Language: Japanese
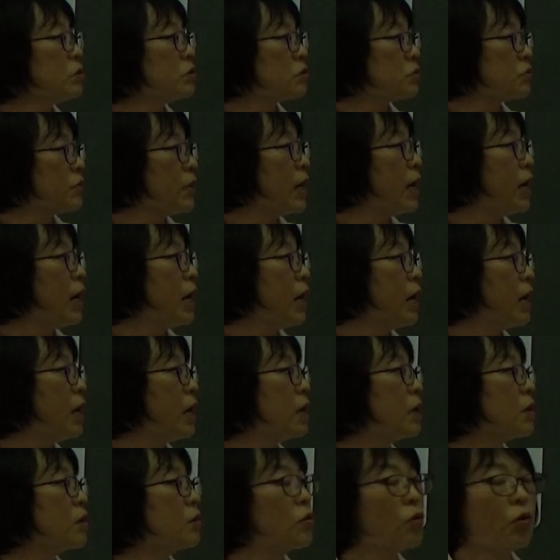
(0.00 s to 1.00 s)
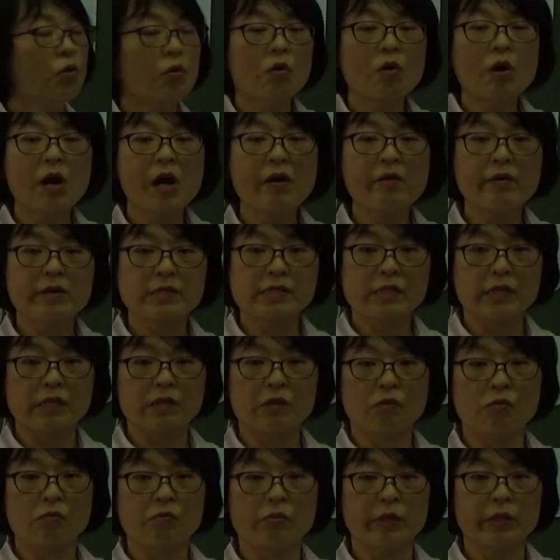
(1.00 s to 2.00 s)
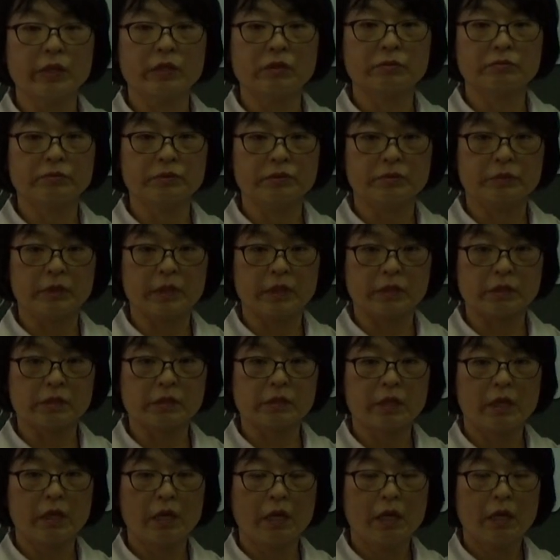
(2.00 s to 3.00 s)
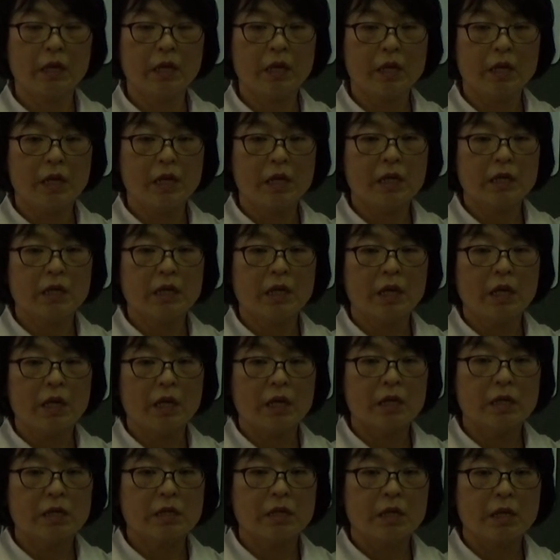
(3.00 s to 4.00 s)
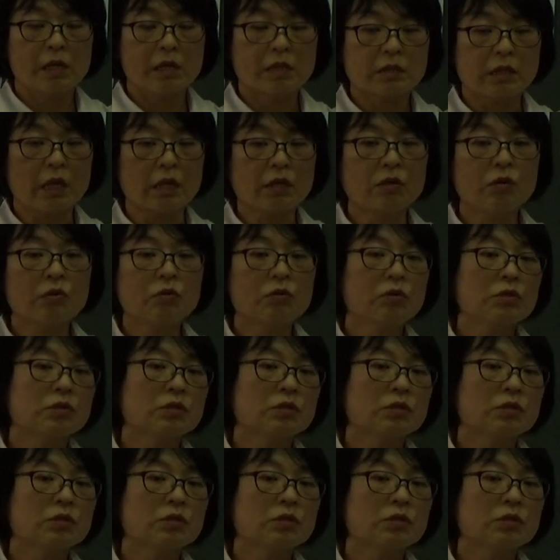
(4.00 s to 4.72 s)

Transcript: 一つは語呂合わせで覚える文です先ほ